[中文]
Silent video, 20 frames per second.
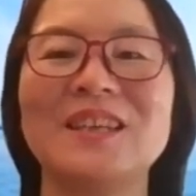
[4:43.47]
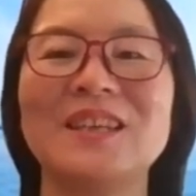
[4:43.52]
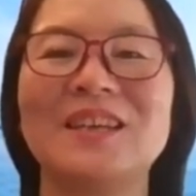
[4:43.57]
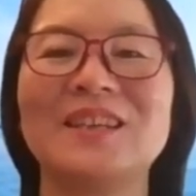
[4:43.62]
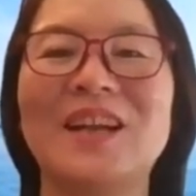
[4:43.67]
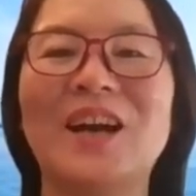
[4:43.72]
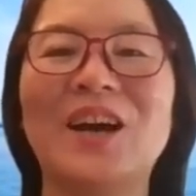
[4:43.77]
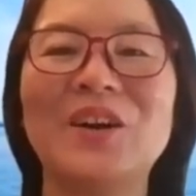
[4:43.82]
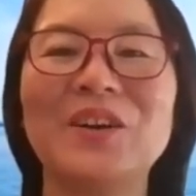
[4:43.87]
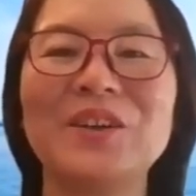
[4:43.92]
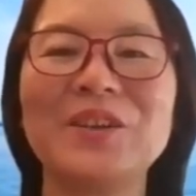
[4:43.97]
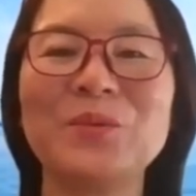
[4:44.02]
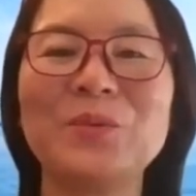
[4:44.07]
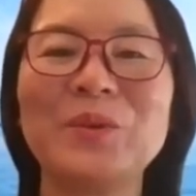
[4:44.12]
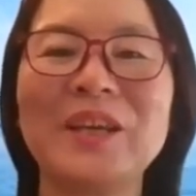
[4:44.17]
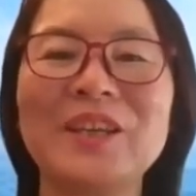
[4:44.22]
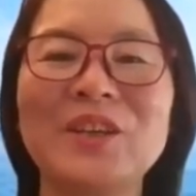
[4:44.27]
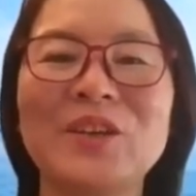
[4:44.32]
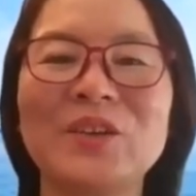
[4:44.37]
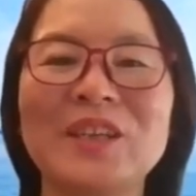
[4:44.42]
然后因
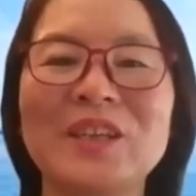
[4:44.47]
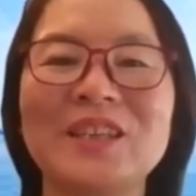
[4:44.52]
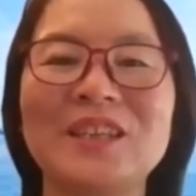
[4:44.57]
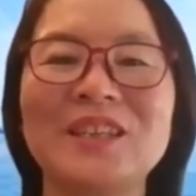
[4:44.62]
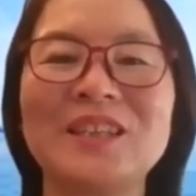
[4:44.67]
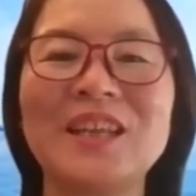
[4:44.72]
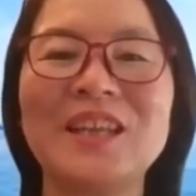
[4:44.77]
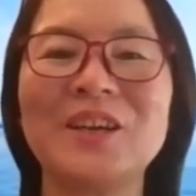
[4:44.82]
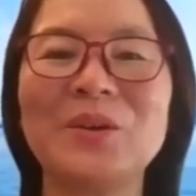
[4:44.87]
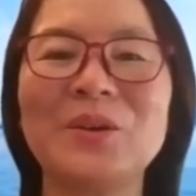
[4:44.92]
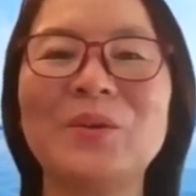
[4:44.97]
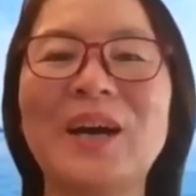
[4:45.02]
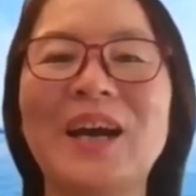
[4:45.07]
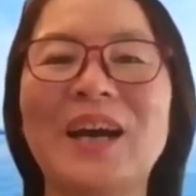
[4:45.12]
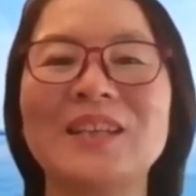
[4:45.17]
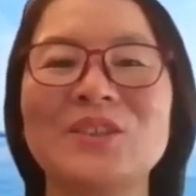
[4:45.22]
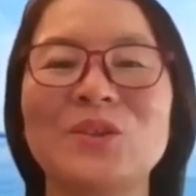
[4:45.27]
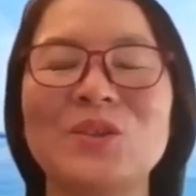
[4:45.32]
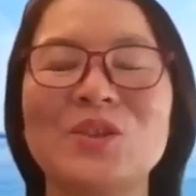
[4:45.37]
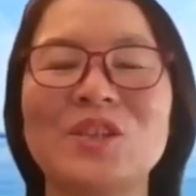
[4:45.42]
为有一个电
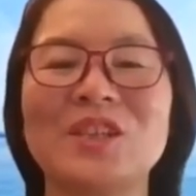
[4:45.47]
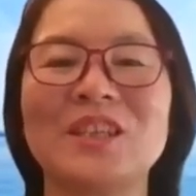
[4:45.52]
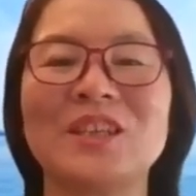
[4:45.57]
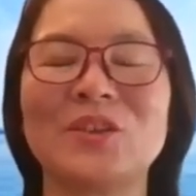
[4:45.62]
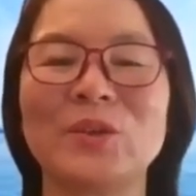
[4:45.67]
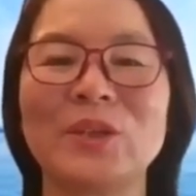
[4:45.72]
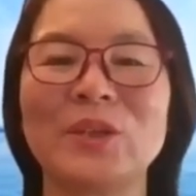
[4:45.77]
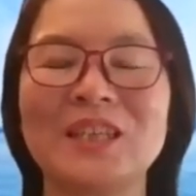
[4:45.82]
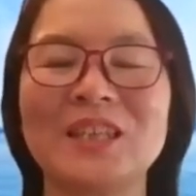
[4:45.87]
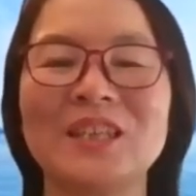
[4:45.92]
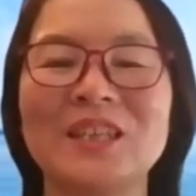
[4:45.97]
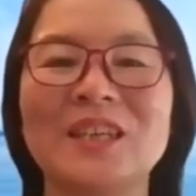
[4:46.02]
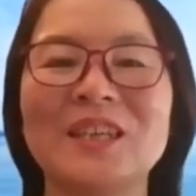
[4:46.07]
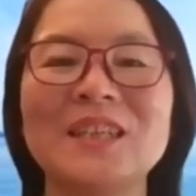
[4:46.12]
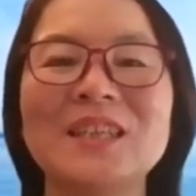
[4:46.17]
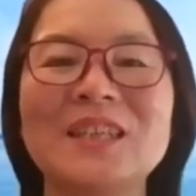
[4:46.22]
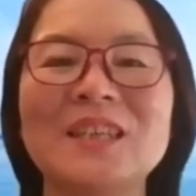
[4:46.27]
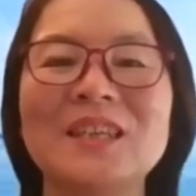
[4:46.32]
话，就是有一个